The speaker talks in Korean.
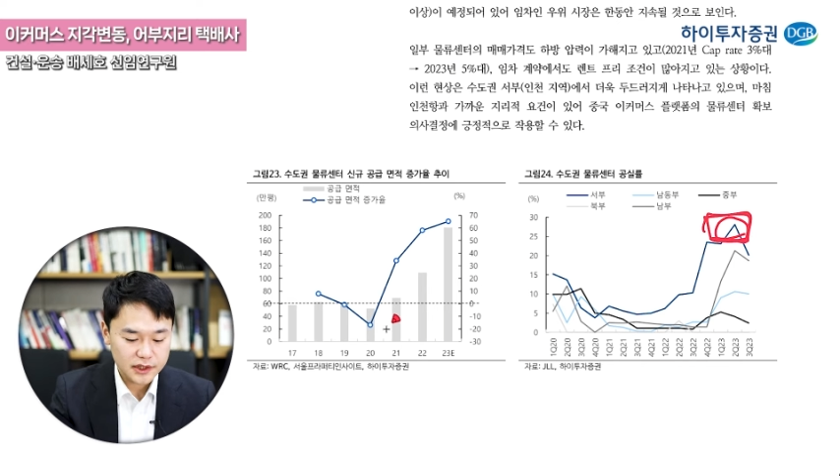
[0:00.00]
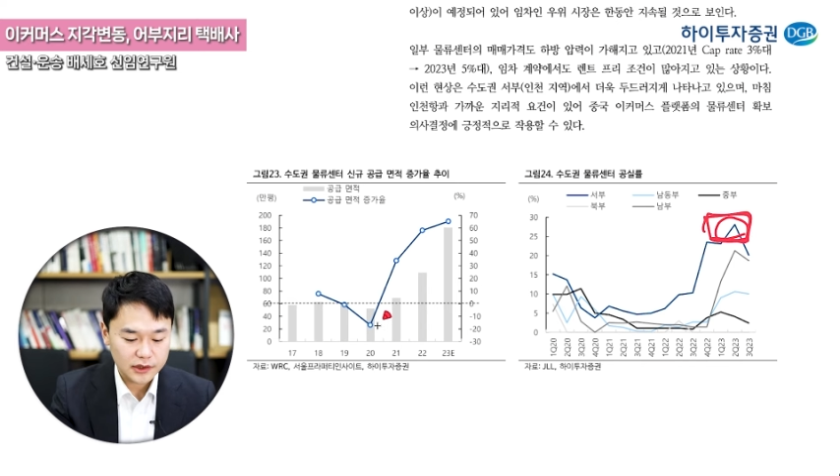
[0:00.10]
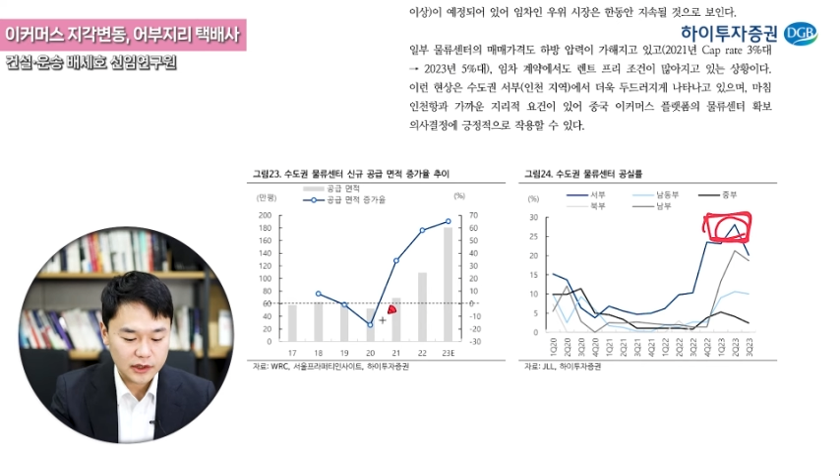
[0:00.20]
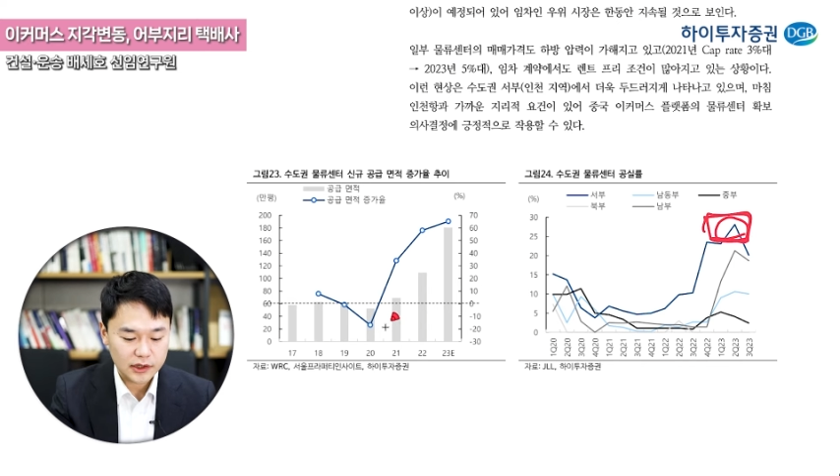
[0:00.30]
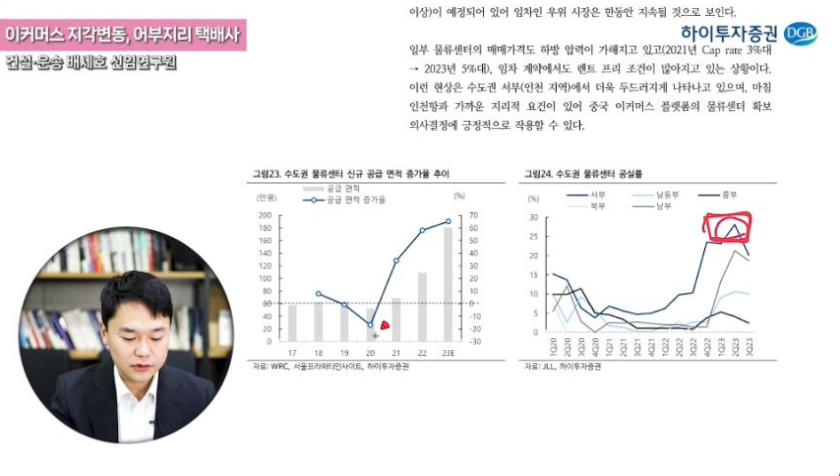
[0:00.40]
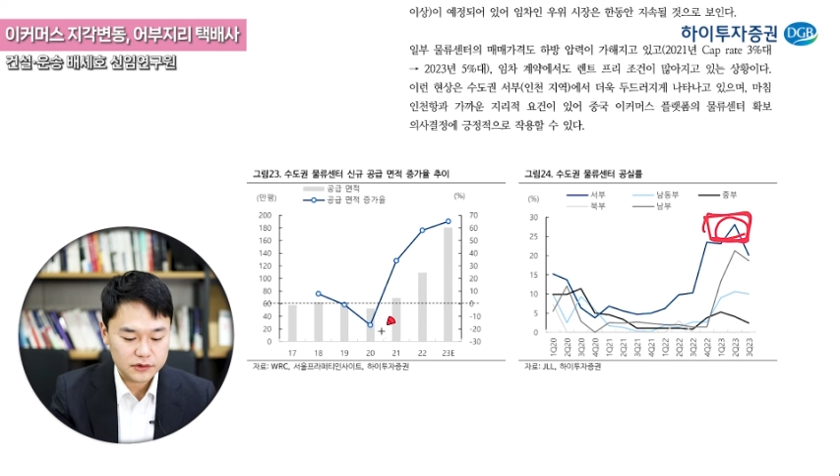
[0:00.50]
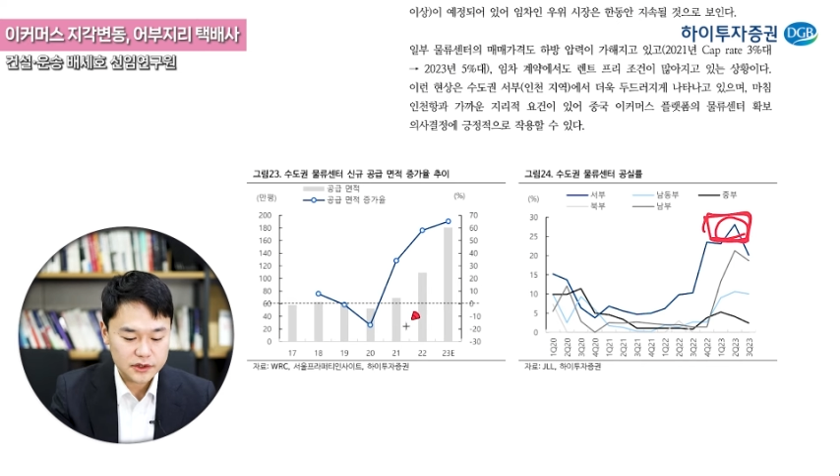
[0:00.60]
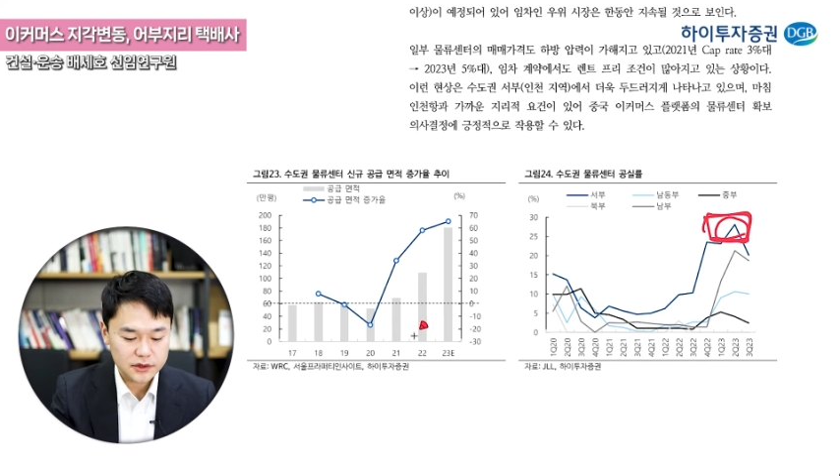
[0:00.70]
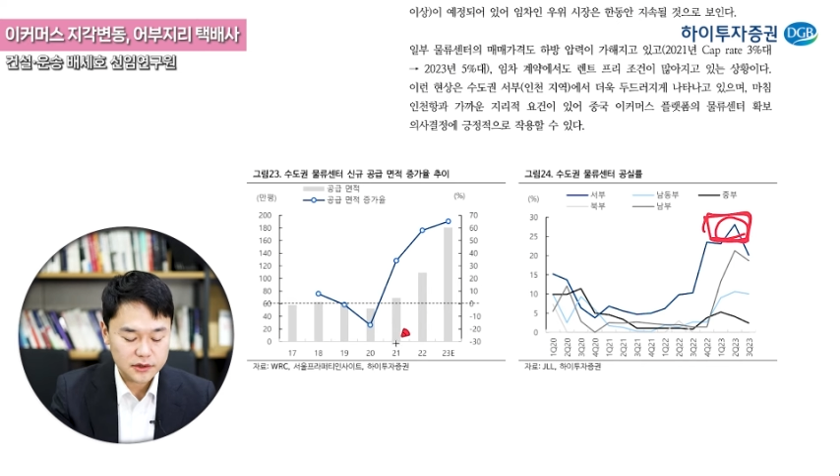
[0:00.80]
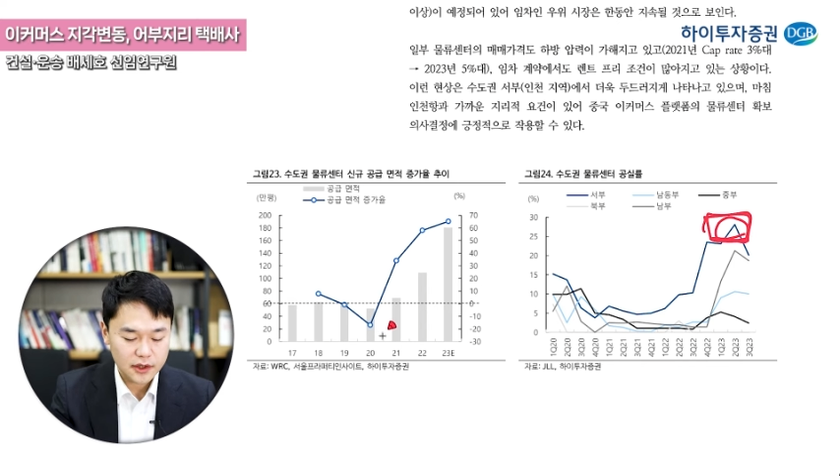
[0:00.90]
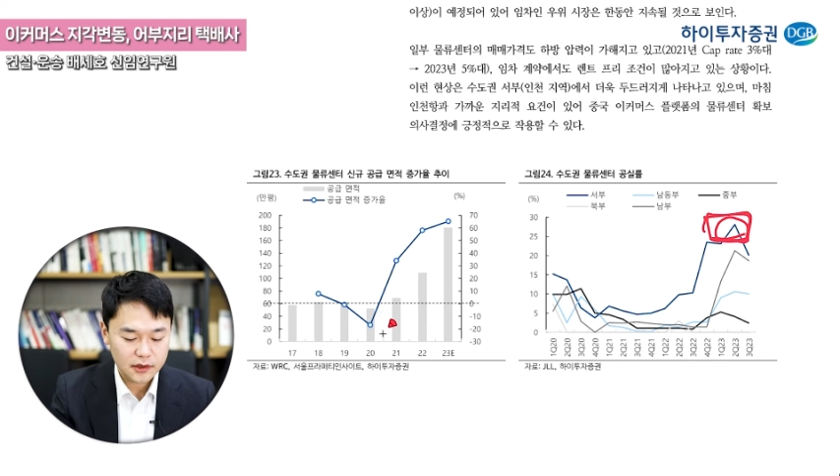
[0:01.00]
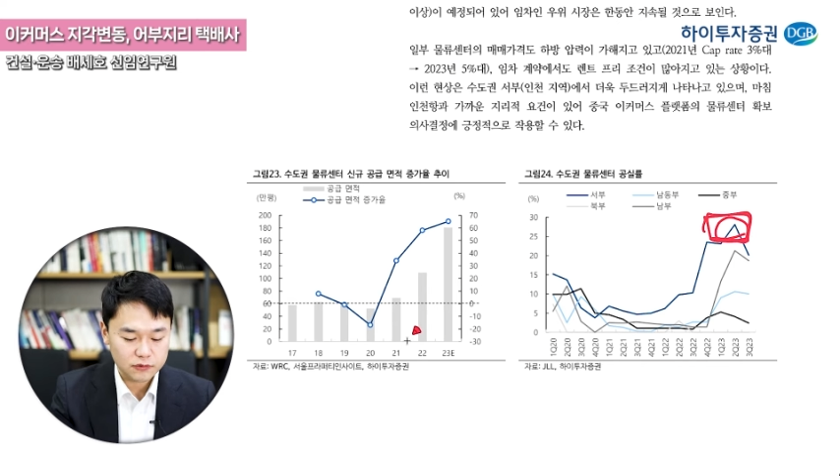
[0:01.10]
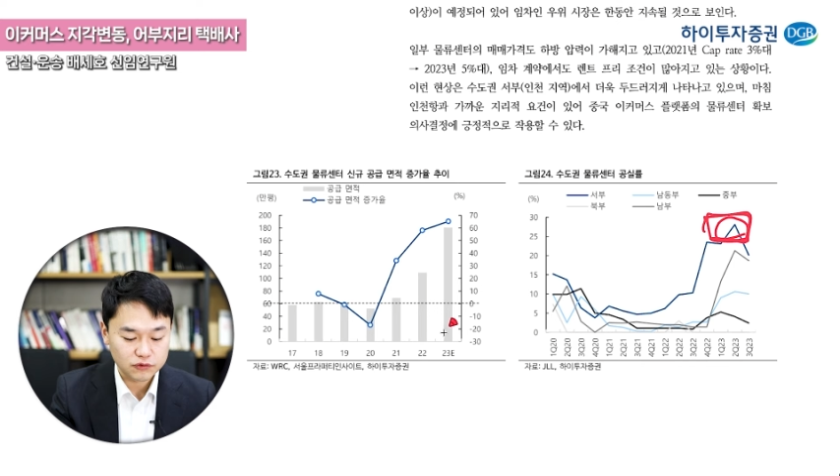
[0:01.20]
세게 나왔던 시기에